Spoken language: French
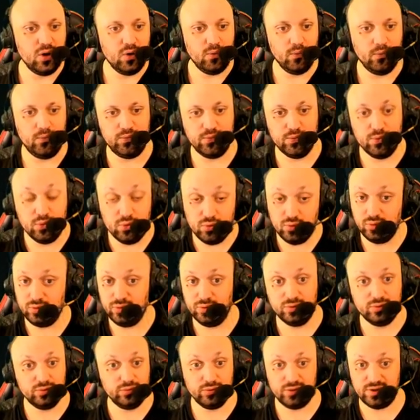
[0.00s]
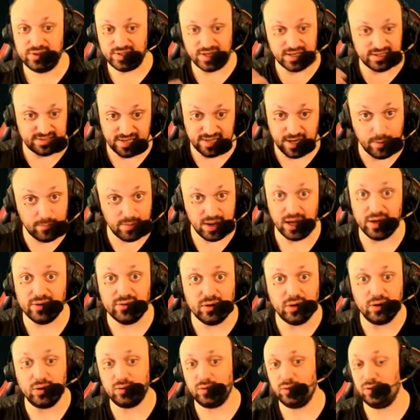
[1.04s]
Vous, ça, c'est la
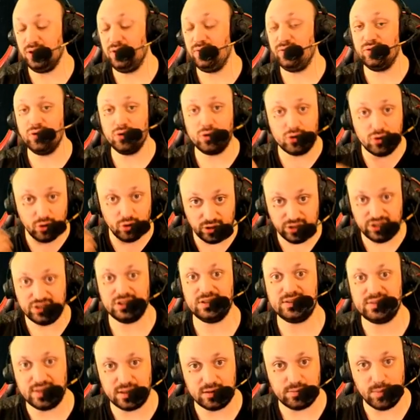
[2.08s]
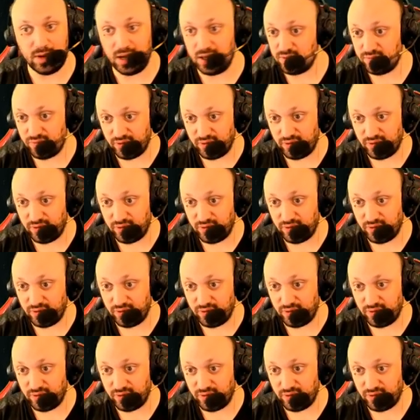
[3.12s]
merde. Il faut corriger cette merde.